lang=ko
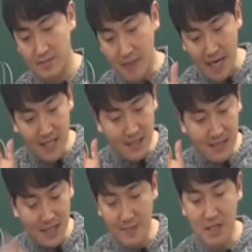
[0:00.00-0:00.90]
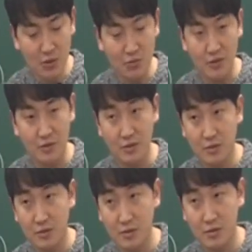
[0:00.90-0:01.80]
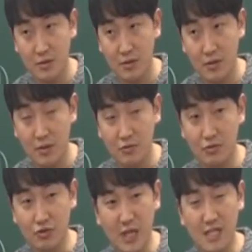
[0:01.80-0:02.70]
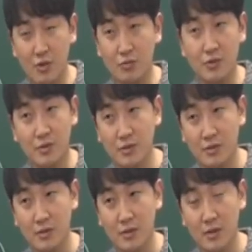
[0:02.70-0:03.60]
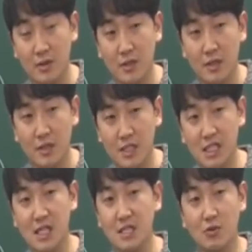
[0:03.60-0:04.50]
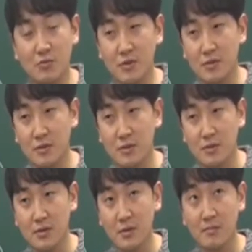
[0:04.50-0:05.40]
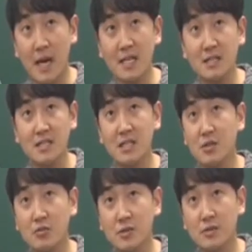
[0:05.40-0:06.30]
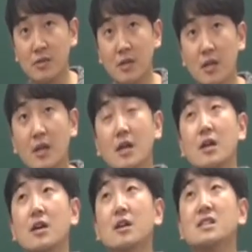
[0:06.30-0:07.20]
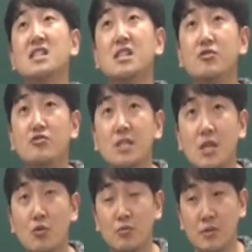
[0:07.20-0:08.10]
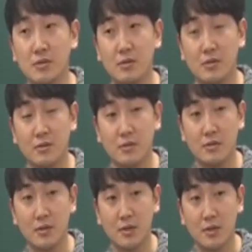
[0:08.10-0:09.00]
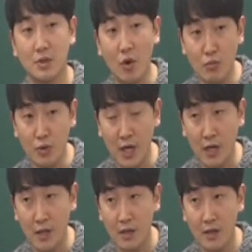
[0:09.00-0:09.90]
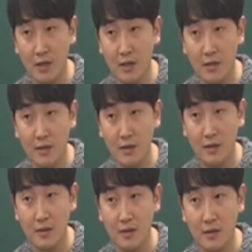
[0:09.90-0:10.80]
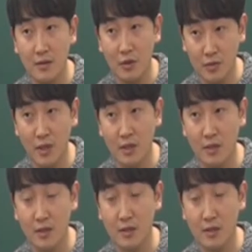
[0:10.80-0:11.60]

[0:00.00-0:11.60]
마이너스 3의 제곱은 6의 제곱은 7의 제곱은 마이너스 2의 제곱은 실수의 제곱은 0보다 어때?